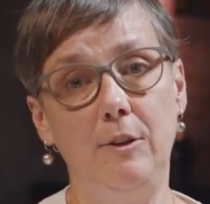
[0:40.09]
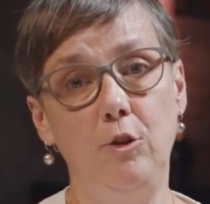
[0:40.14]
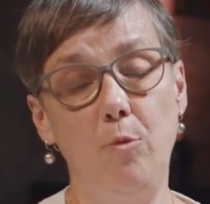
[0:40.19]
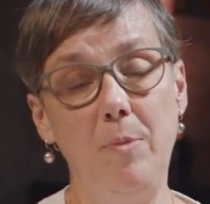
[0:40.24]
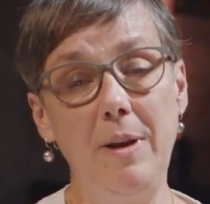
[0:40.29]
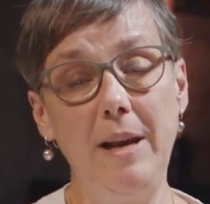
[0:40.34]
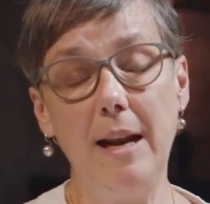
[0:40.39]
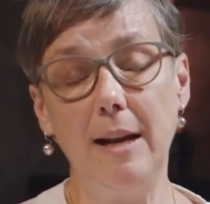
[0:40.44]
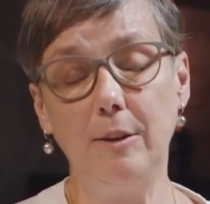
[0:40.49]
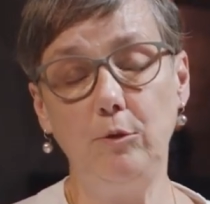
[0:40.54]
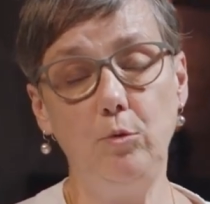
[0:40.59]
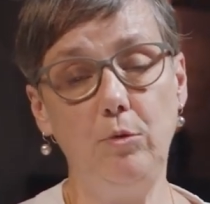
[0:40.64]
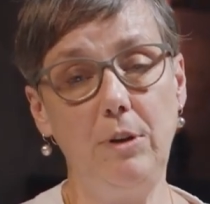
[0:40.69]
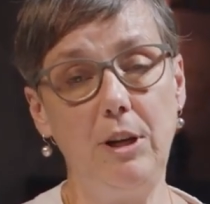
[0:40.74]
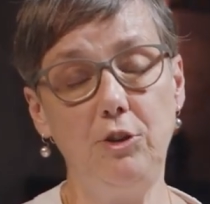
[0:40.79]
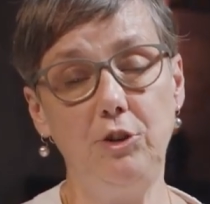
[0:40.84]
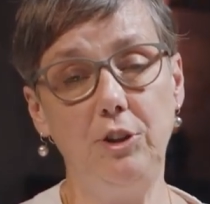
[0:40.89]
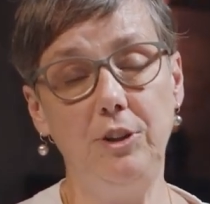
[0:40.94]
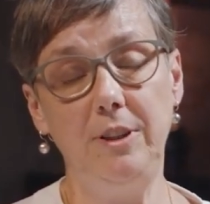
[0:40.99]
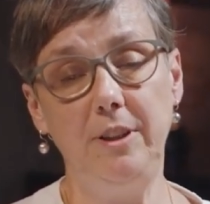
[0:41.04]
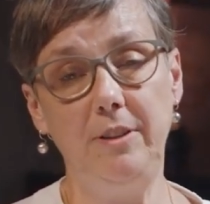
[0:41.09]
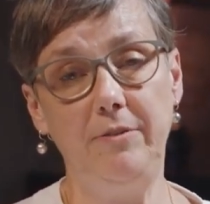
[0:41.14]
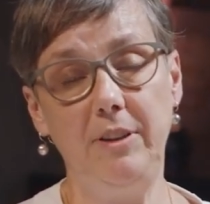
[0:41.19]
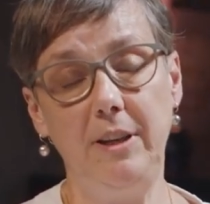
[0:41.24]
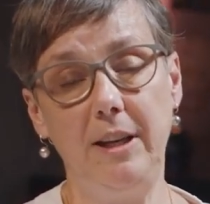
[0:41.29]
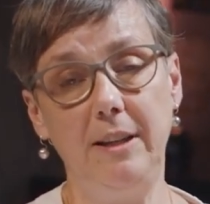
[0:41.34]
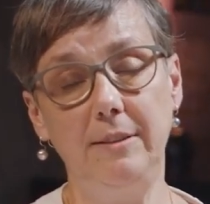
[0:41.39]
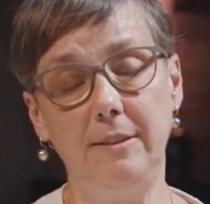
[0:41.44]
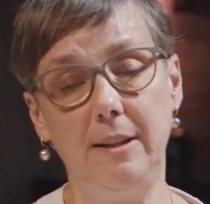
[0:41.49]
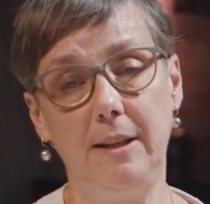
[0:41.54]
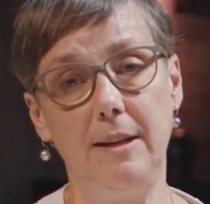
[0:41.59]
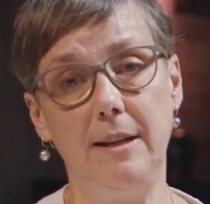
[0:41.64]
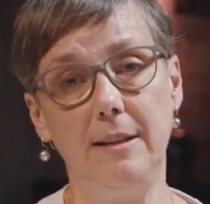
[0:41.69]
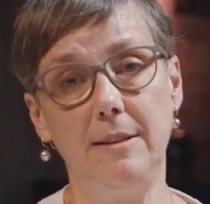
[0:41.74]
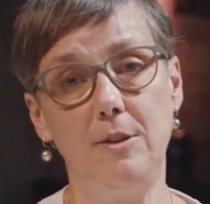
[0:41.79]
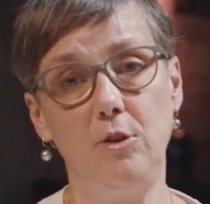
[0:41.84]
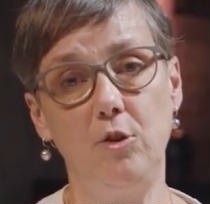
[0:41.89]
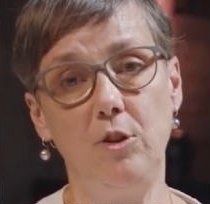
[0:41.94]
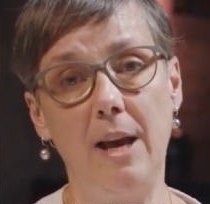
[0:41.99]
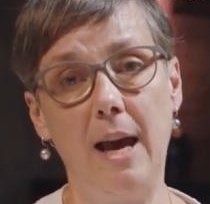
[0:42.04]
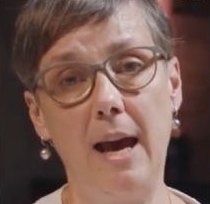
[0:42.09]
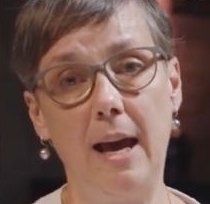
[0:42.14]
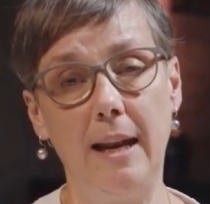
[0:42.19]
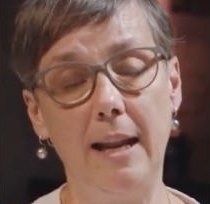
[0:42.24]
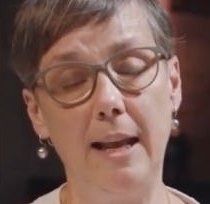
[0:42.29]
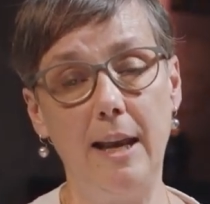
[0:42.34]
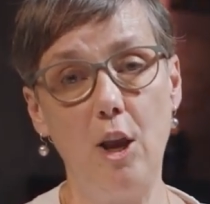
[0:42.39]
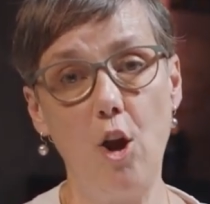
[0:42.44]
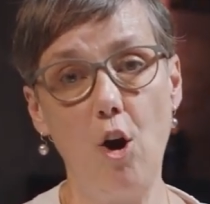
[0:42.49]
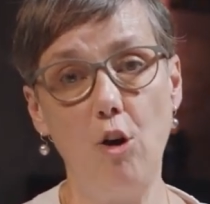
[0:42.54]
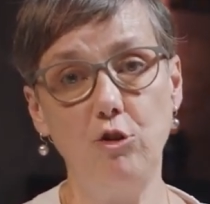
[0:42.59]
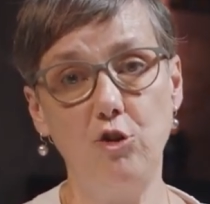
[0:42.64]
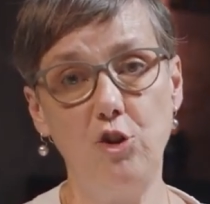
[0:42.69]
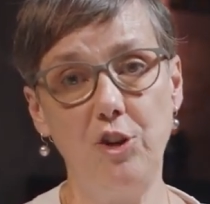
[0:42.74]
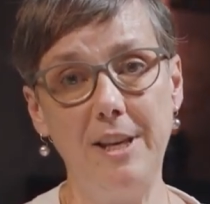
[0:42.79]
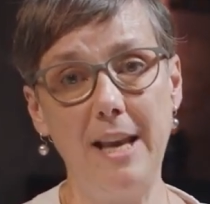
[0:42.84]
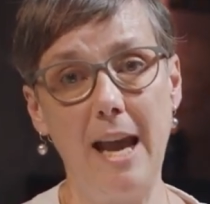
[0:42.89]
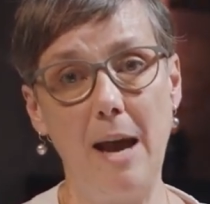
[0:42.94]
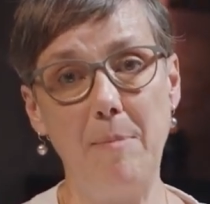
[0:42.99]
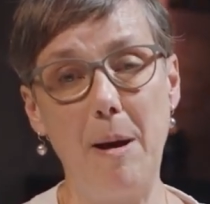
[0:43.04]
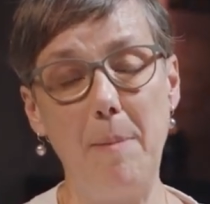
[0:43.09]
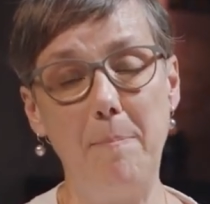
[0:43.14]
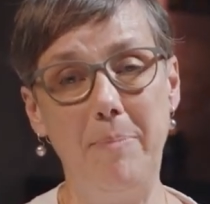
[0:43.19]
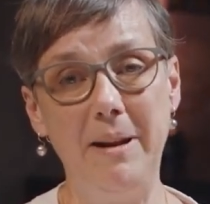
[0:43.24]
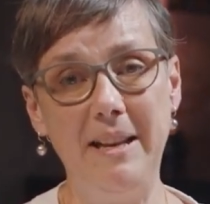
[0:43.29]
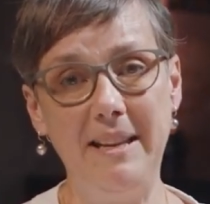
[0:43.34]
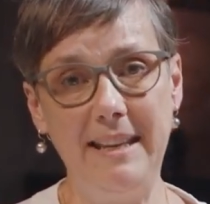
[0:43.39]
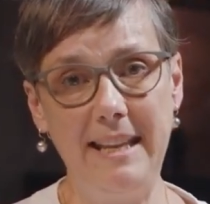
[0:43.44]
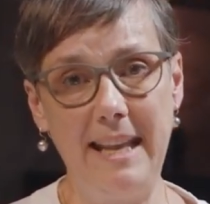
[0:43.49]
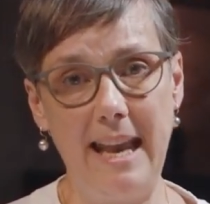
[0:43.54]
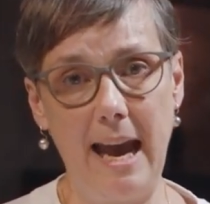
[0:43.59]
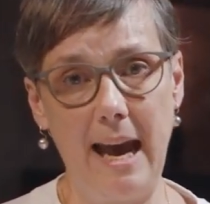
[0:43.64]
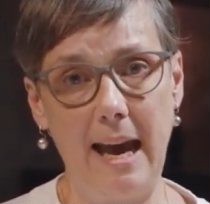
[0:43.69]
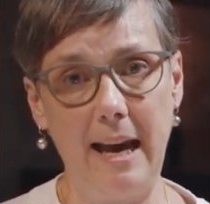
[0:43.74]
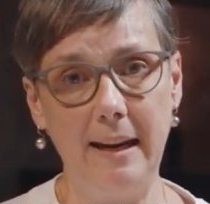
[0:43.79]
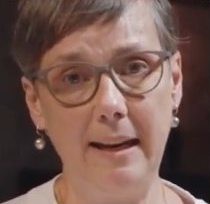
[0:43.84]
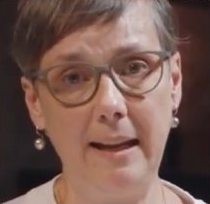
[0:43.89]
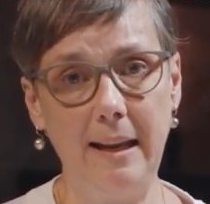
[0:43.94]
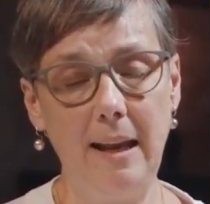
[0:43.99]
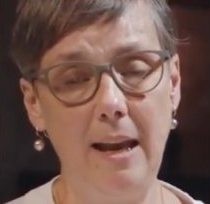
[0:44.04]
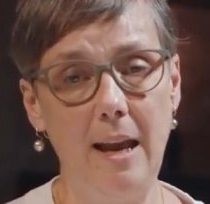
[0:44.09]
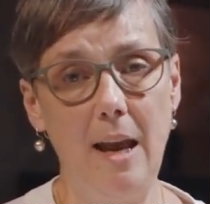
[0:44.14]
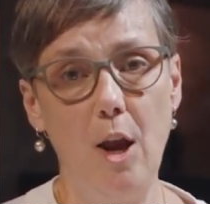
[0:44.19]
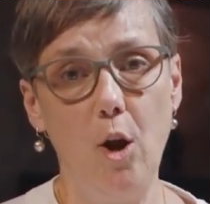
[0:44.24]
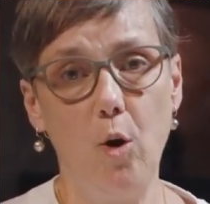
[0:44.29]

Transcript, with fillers: nomenclatura scientifica internazionale che oggi chiama pliniane